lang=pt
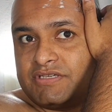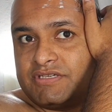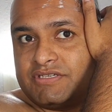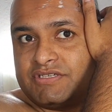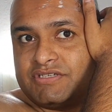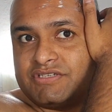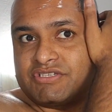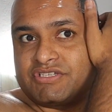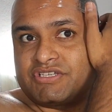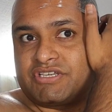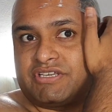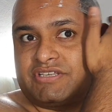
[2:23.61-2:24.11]

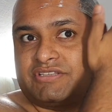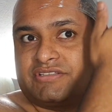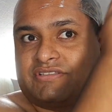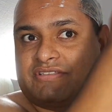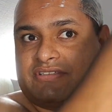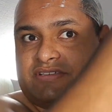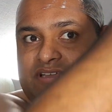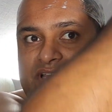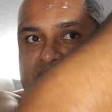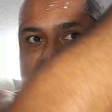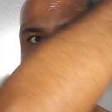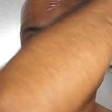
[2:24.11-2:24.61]
E,
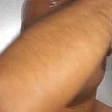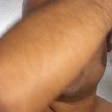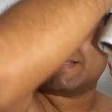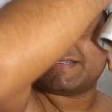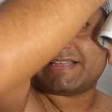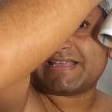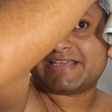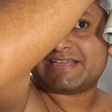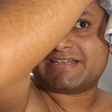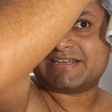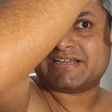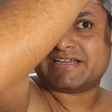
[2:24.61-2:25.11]
gente, essa
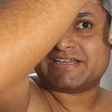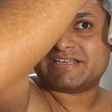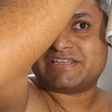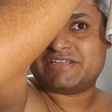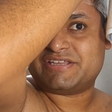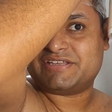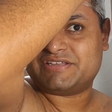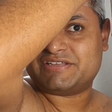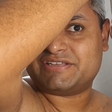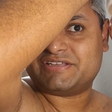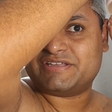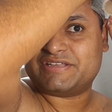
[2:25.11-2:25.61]
técnica
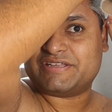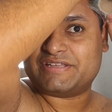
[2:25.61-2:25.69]
aqui